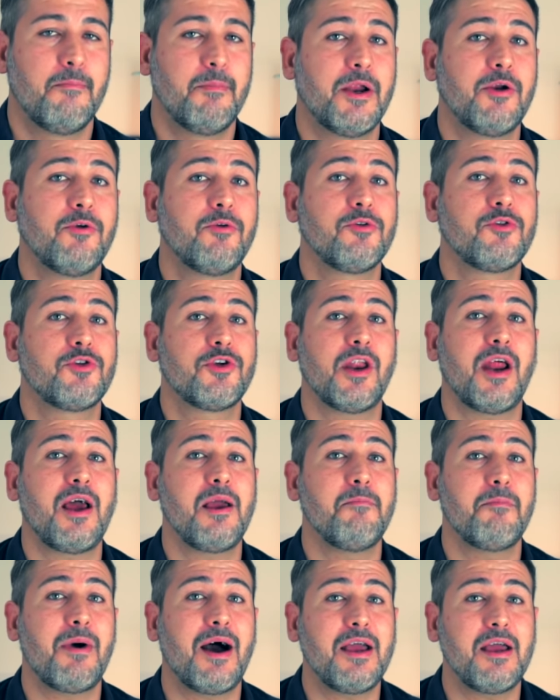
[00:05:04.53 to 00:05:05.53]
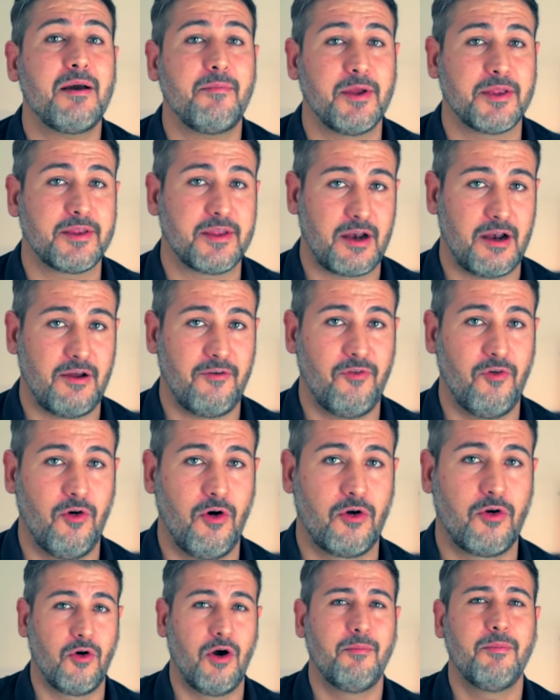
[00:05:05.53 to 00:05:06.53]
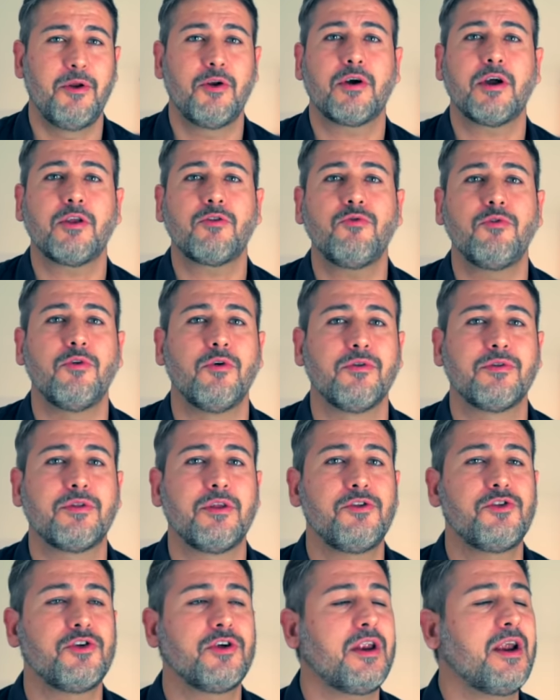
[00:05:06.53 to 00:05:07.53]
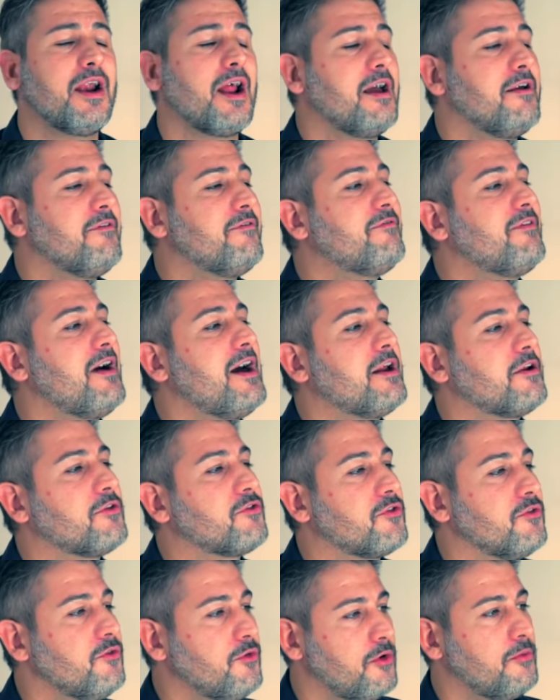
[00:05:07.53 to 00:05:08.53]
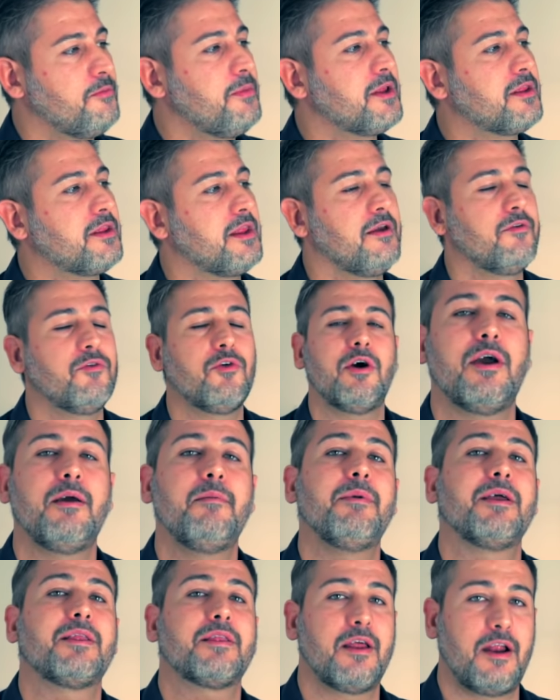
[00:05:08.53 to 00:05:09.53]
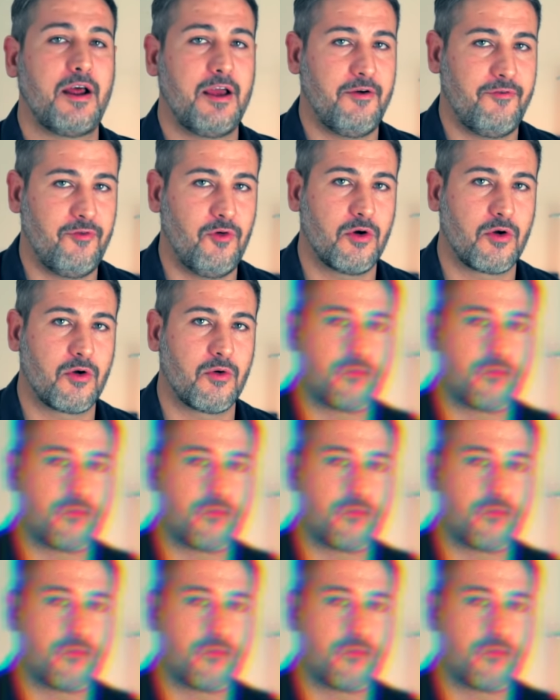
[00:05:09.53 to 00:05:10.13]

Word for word: ma non riuscirai mai a metterla a fuoco, a meno che tu non ti girerai verso un obiettivo e metterai a fuoco